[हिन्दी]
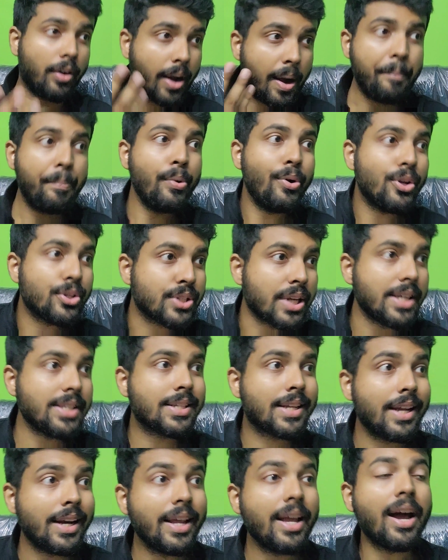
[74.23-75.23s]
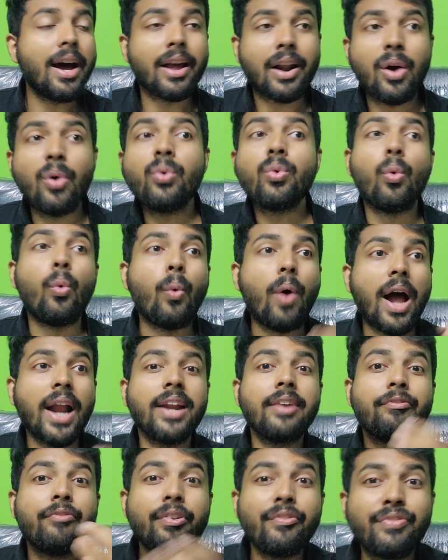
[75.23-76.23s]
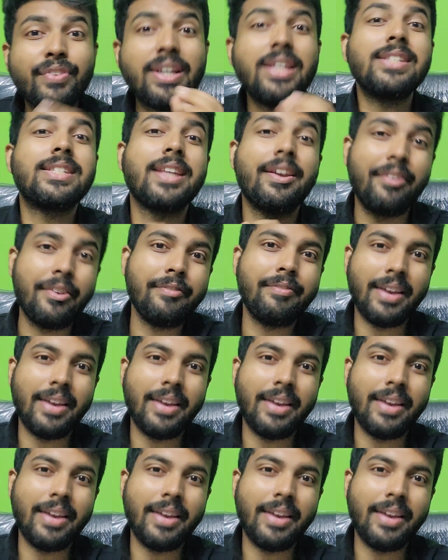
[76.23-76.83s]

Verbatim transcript: कंप्यूटर साइंस के लिए अराउंड 157